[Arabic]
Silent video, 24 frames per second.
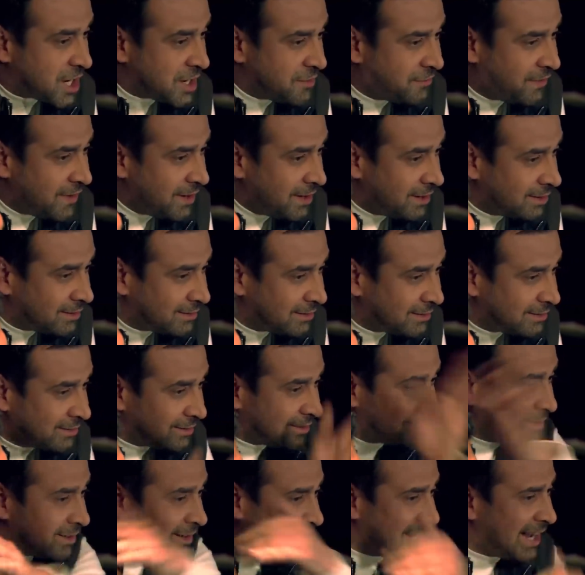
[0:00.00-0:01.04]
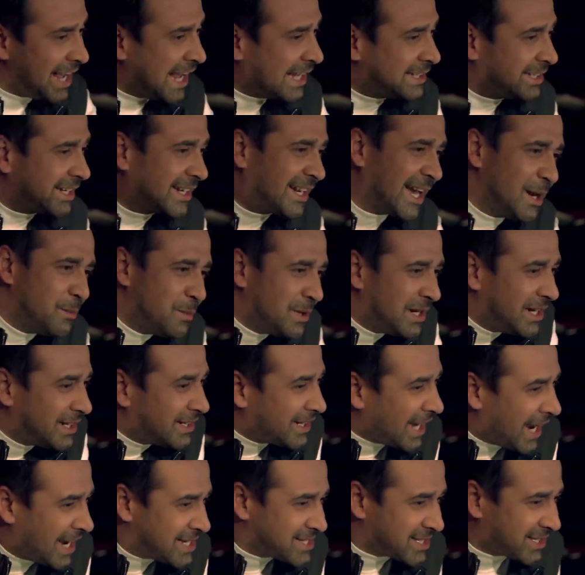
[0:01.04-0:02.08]
شايفه ادي الكلب
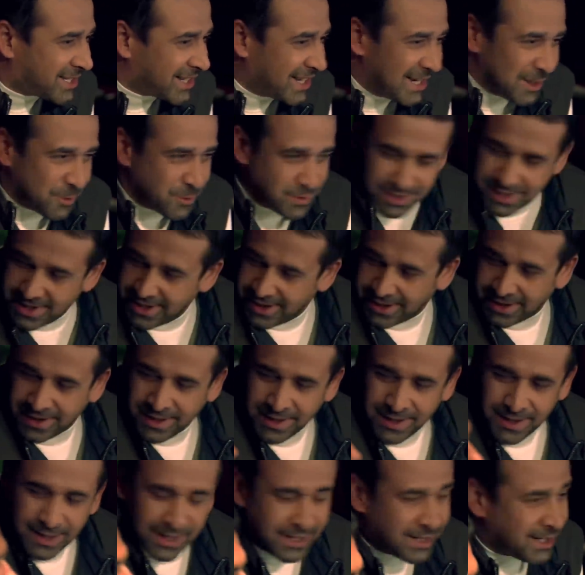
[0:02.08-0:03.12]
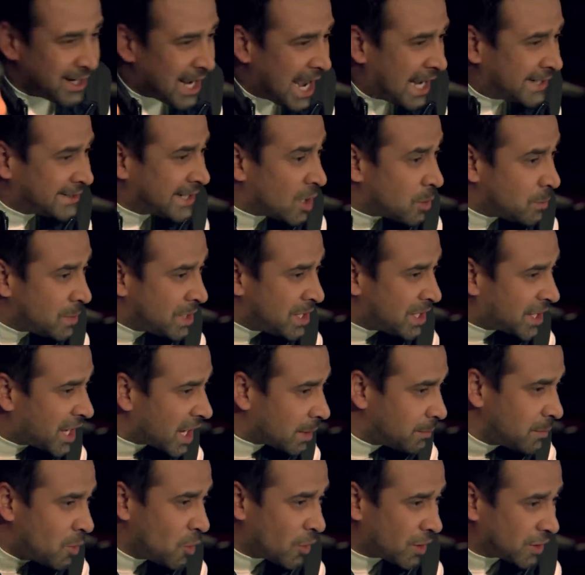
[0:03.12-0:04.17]
اللي انت عايزه تتجوزيه انا لو
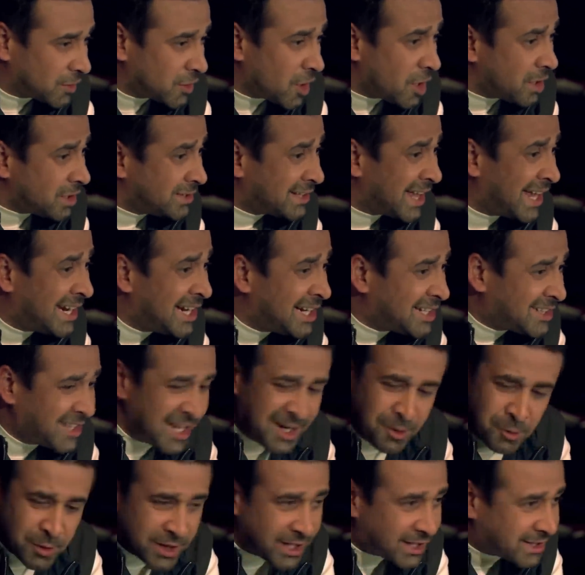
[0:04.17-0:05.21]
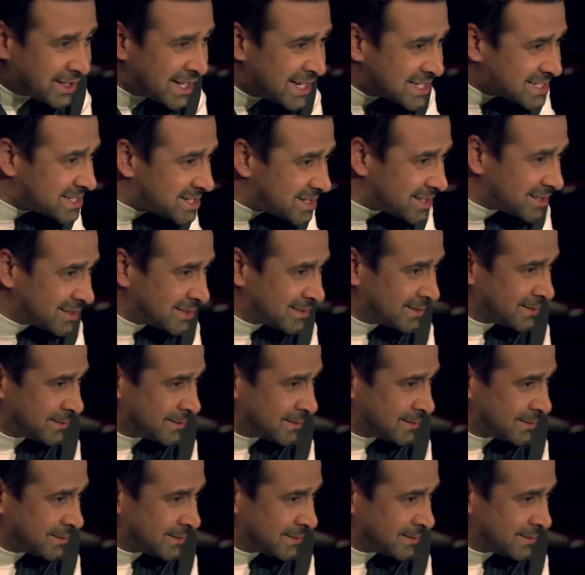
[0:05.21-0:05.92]
منك ارميه ورا ظهري ده ليلتين ويتنسي